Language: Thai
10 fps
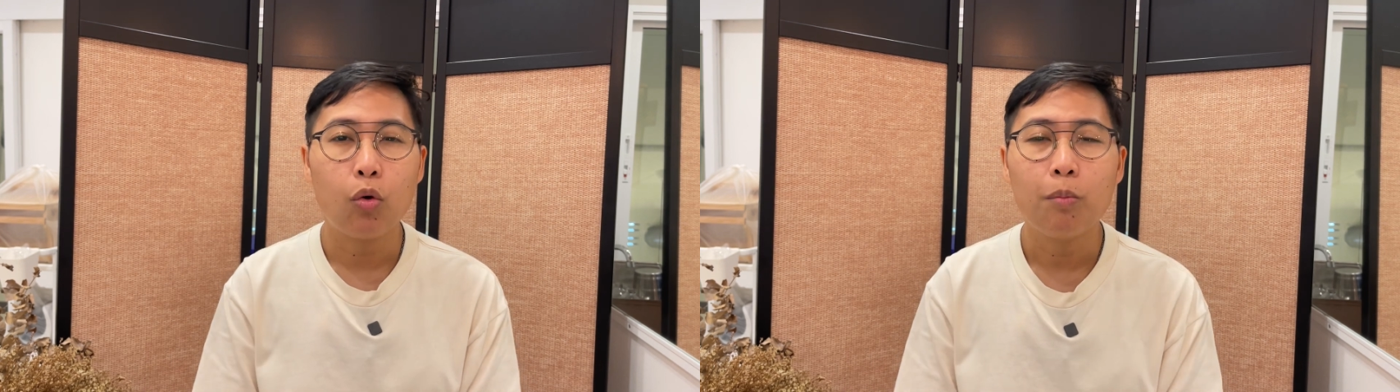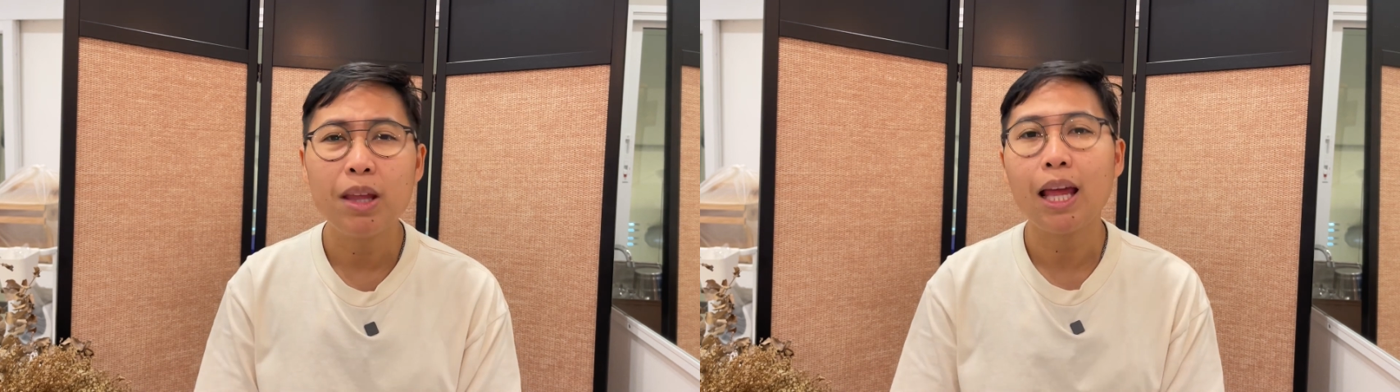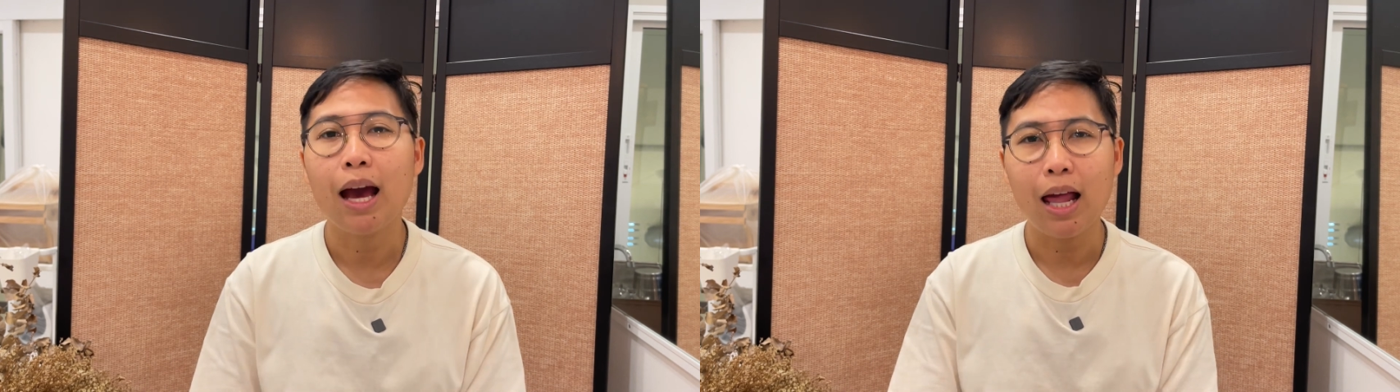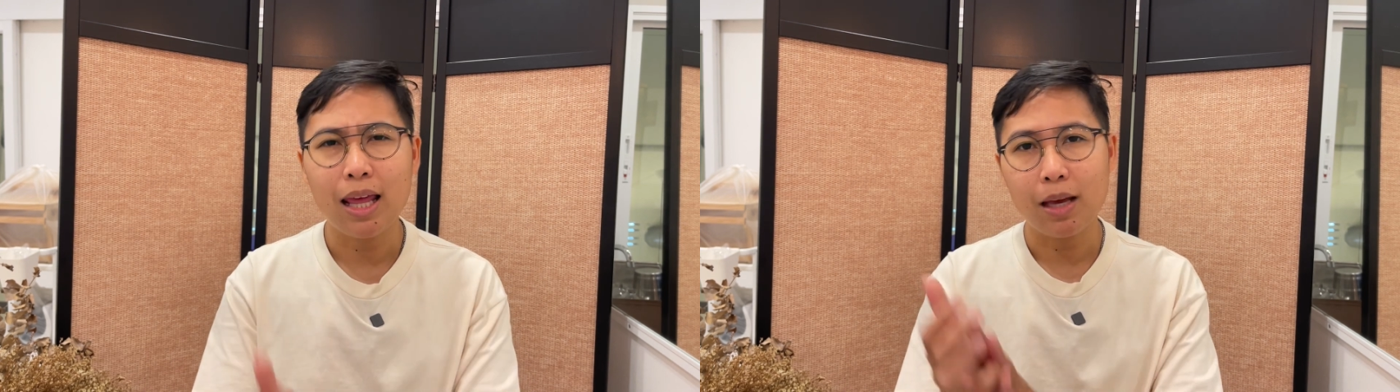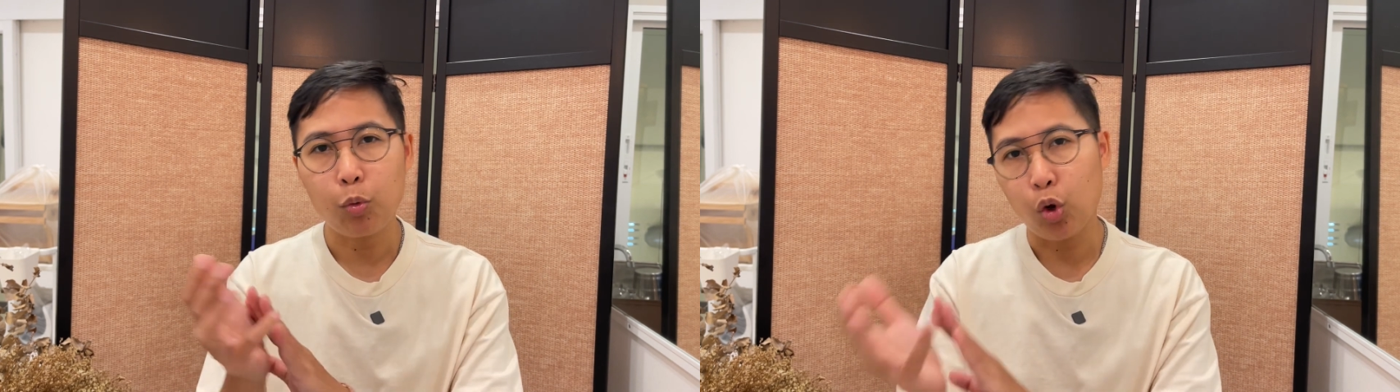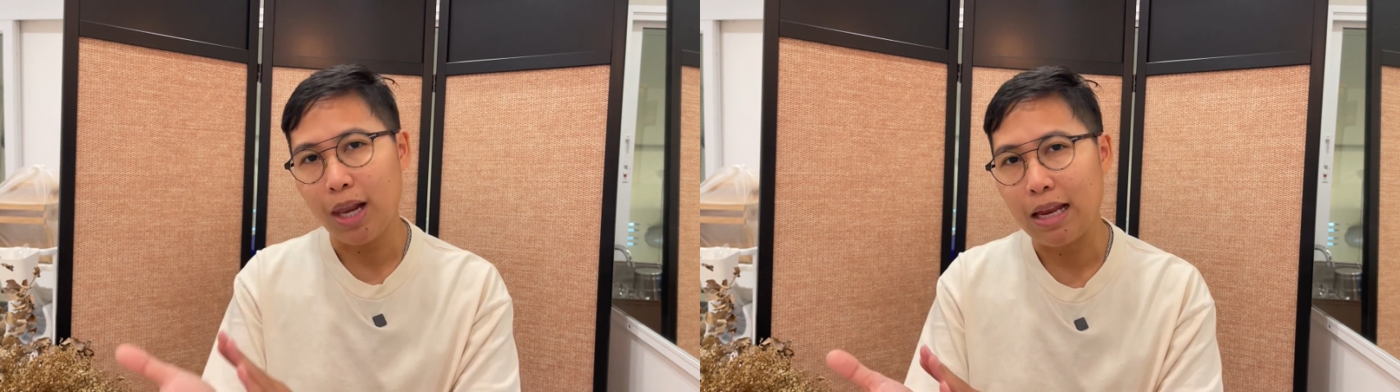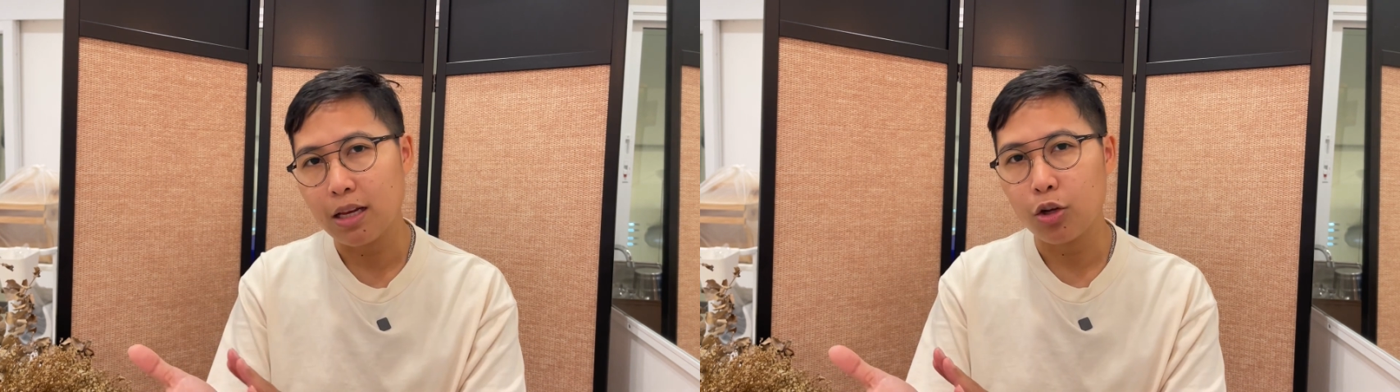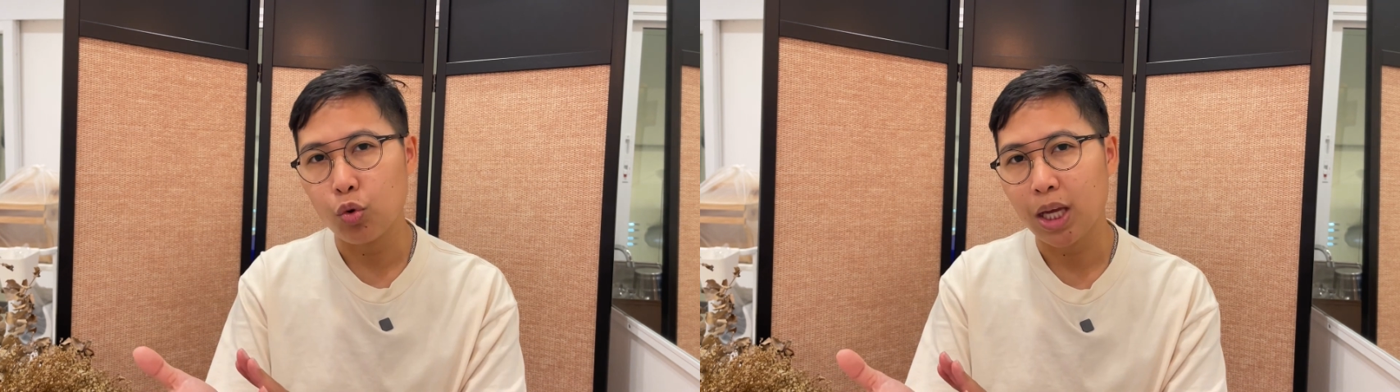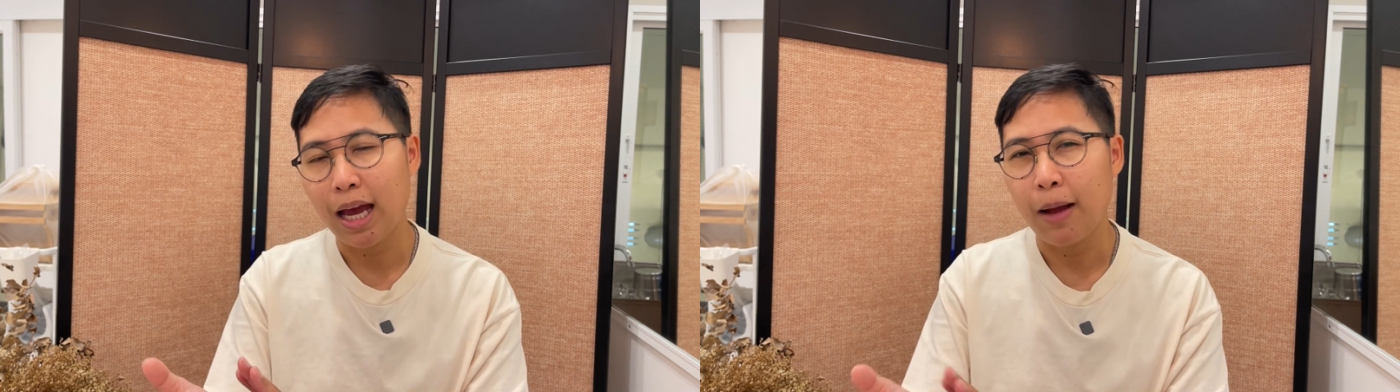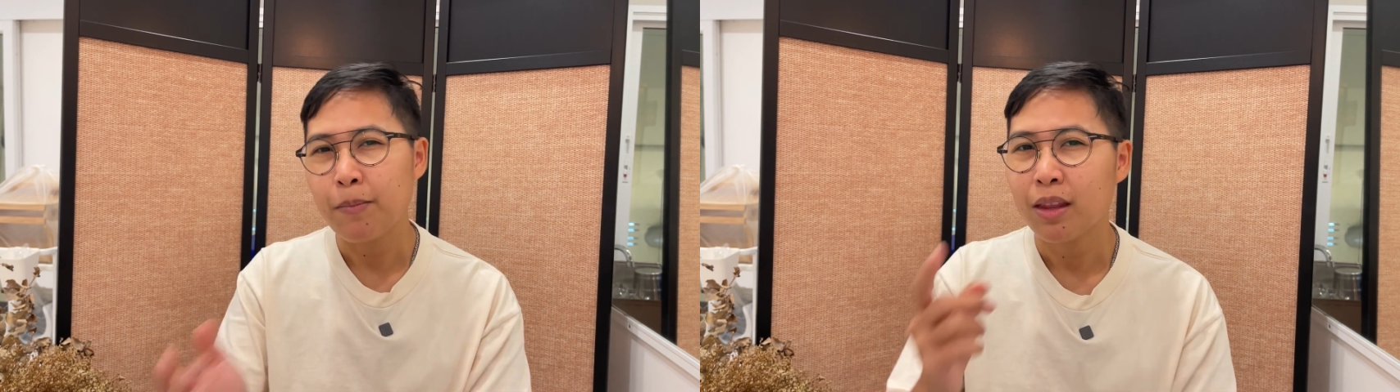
ไม่ต่างอะไรกับกฎแรงดึงดูดค่ะ